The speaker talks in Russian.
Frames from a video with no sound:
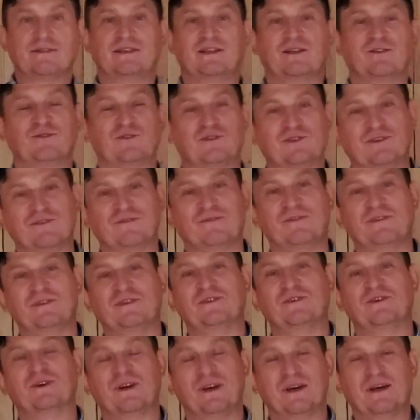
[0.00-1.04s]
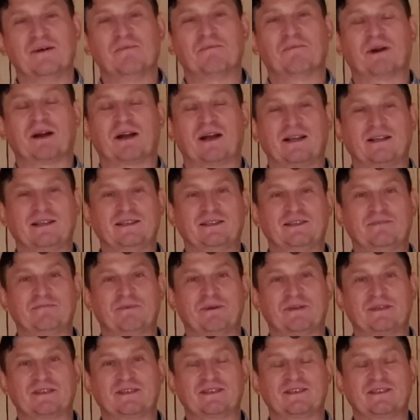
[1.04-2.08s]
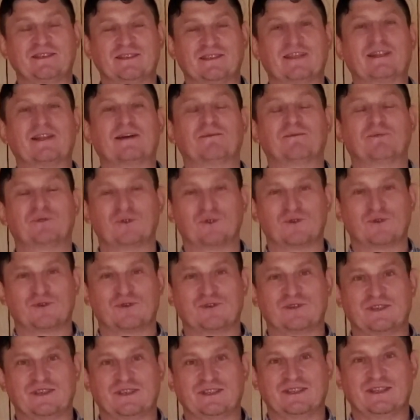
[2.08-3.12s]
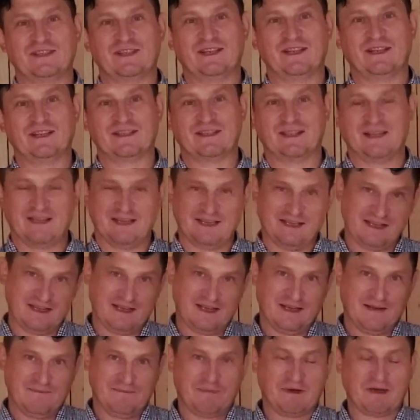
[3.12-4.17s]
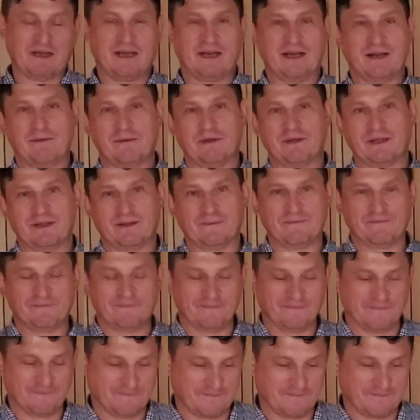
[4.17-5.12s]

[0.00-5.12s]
в следующем видео. Проходите по ссылке, там тоже очень интересно. Пока, ребята.